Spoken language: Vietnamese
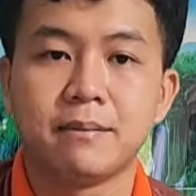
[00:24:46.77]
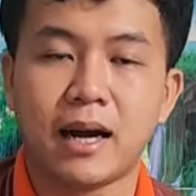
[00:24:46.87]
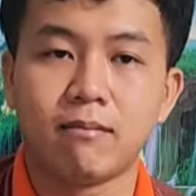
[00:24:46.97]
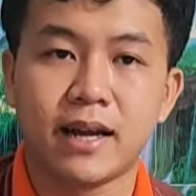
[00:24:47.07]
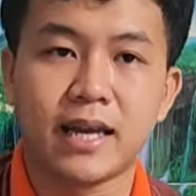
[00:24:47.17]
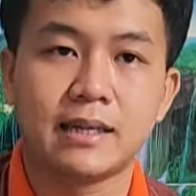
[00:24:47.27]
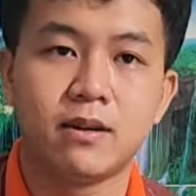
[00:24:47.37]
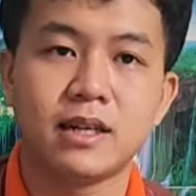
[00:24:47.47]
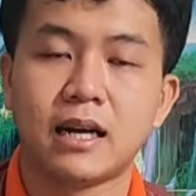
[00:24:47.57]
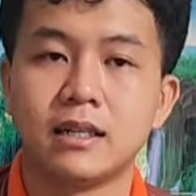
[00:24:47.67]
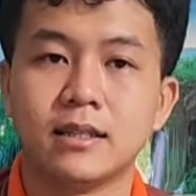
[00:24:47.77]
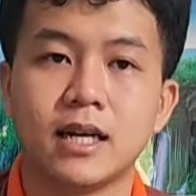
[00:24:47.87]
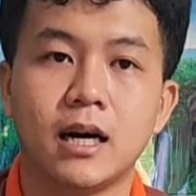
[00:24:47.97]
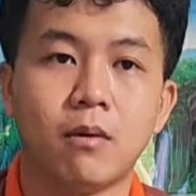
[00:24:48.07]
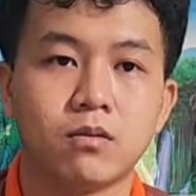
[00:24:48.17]
Thì mật ong này Quốc
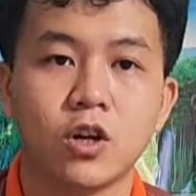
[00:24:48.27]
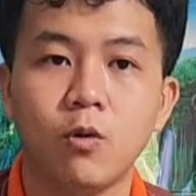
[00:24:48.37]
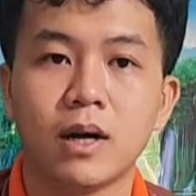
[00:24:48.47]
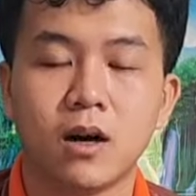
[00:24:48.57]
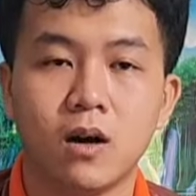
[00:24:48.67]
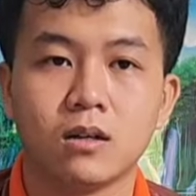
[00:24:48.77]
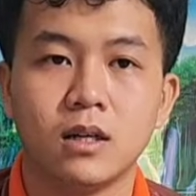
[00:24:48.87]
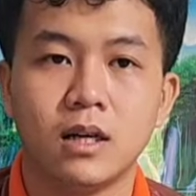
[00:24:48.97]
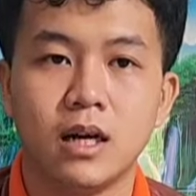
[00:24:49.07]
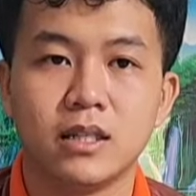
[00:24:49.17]
Thành được một số bà con